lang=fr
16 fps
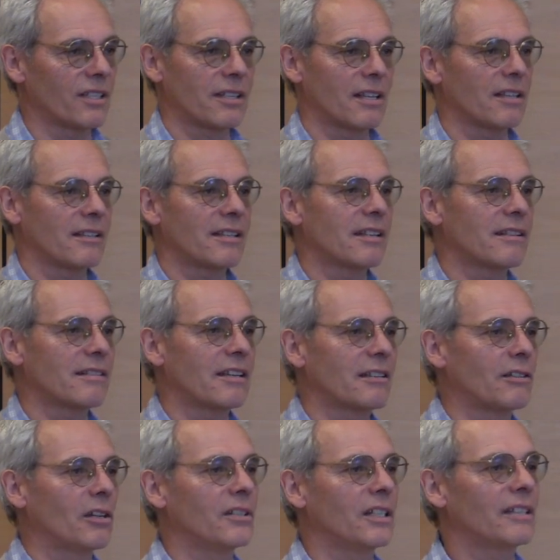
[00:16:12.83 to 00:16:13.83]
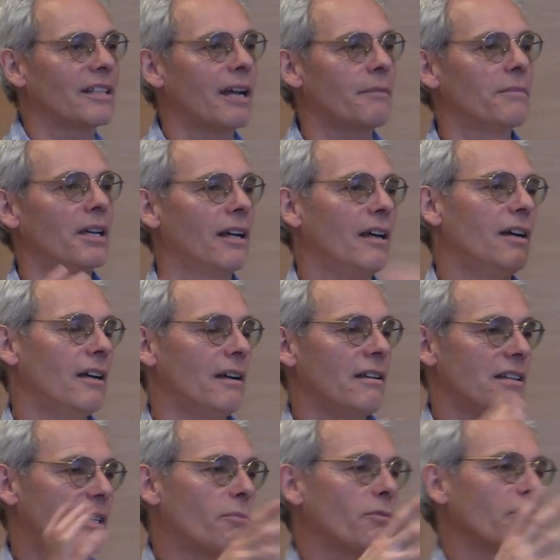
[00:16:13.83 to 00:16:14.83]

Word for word: c'est un détail, mais c'est